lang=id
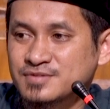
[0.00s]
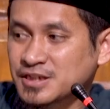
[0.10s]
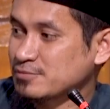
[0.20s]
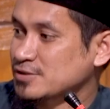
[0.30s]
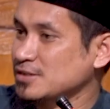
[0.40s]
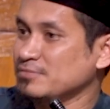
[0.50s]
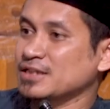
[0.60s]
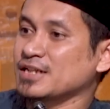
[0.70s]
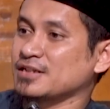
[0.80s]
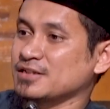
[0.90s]
nggak mesti
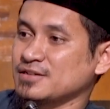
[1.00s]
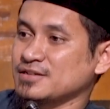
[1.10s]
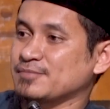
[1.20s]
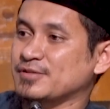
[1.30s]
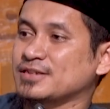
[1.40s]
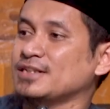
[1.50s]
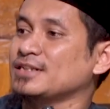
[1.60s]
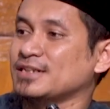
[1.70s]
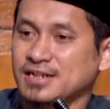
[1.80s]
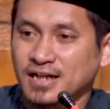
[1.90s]
miring seperti
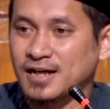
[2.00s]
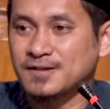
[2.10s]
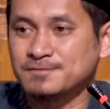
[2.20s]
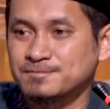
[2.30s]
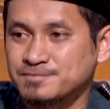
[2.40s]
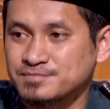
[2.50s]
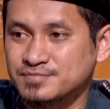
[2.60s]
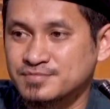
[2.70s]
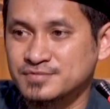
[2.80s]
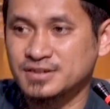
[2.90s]
ini nggak
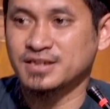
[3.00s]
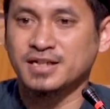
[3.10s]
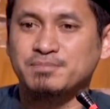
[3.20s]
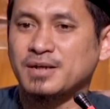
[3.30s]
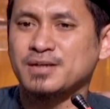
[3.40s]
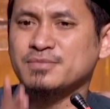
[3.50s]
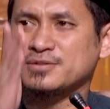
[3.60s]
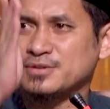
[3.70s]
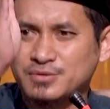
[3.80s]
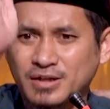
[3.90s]
jadi kan paham
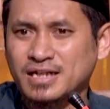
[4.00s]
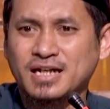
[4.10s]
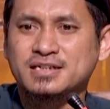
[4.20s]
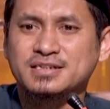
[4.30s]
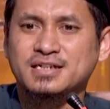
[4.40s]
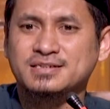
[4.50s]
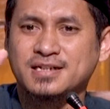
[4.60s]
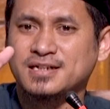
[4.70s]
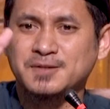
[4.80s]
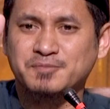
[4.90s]
itu itu arahnya
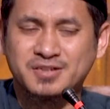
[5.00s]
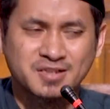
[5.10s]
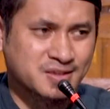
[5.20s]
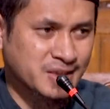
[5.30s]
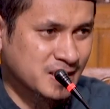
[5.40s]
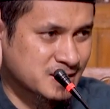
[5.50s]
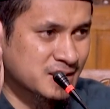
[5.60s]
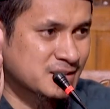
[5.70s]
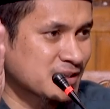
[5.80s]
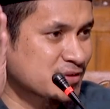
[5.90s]
saya nggak persis
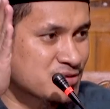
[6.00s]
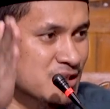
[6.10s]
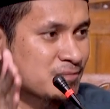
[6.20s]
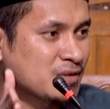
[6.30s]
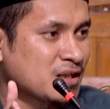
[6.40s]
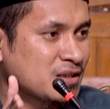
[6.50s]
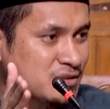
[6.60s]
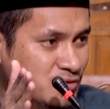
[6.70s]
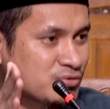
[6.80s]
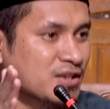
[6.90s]
derajatnya itu
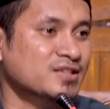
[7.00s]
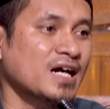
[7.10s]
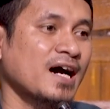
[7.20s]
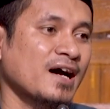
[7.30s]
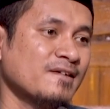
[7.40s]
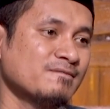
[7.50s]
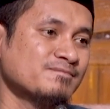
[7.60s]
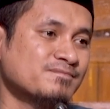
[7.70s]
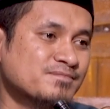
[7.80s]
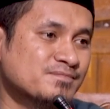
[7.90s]
sama sudah sah
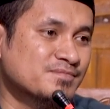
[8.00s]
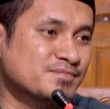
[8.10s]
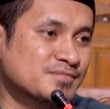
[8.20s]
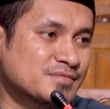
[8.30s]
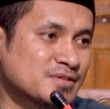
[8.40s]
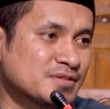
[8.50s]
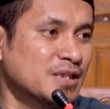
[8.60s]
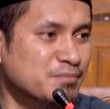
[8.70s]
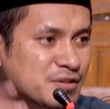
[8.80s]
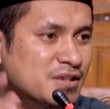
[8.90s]

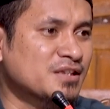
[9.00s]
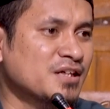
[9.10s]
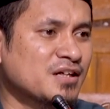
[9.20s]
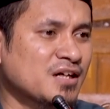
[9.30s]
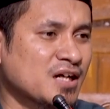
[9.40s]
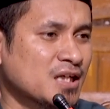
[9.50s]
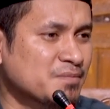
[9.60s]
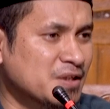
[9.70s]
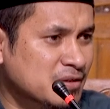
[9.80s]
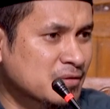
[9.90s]
yang penting dia nggak
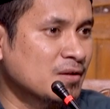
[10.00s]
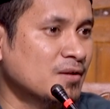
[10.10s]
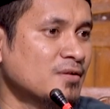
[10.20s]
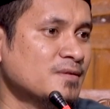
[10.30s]
ngadap ngidul